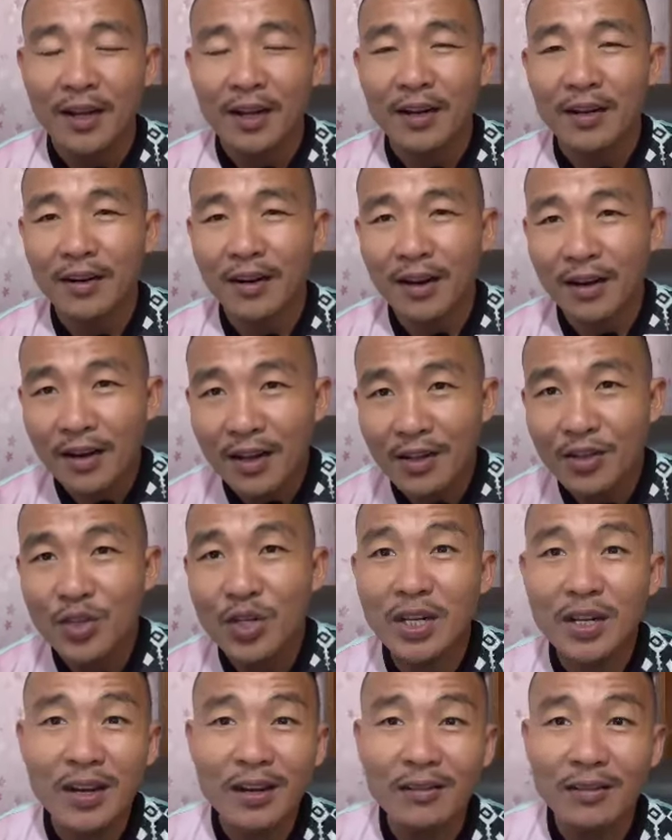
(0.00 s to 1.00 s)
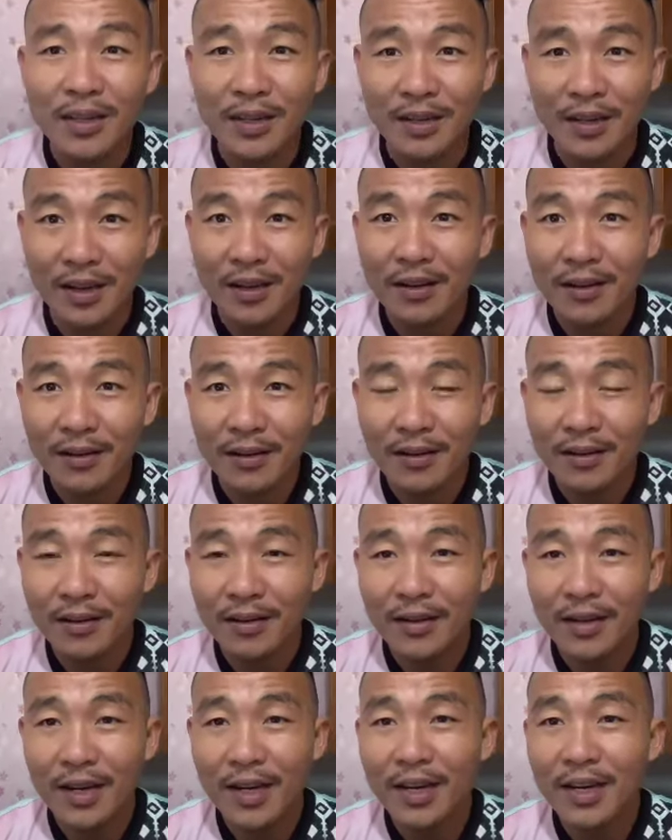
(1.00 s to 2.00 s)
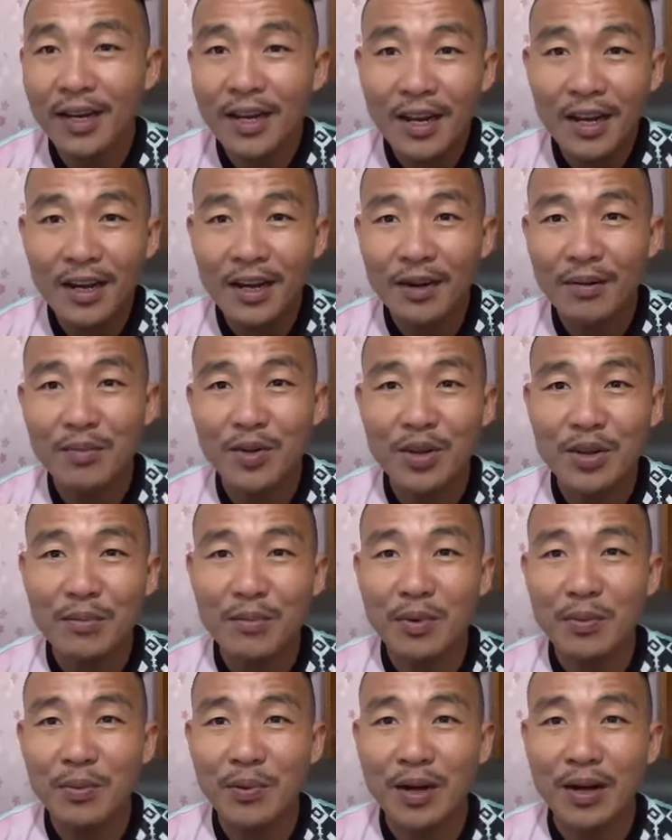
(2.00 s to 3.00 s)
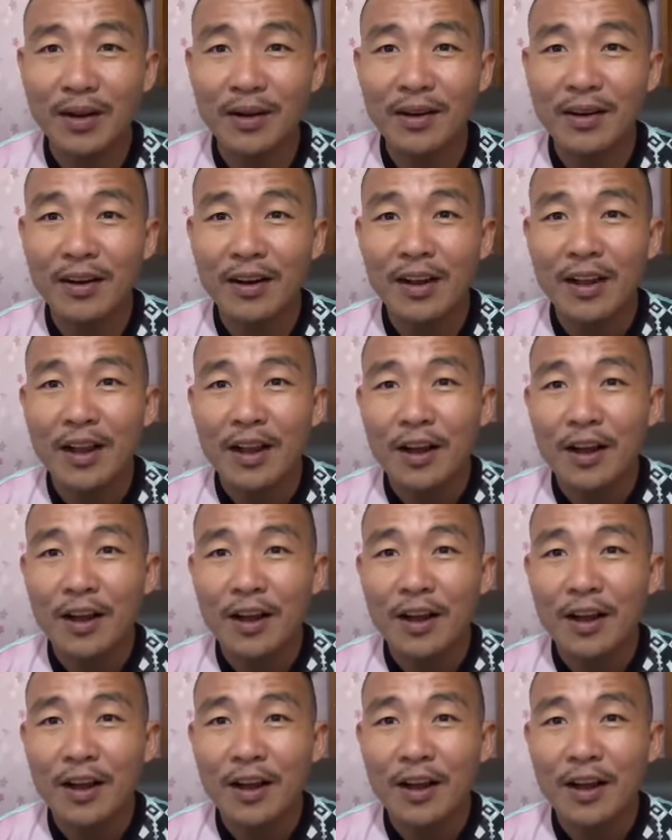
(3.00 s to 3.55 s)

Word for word: Kerana jika tidak, ini akan menyebabkan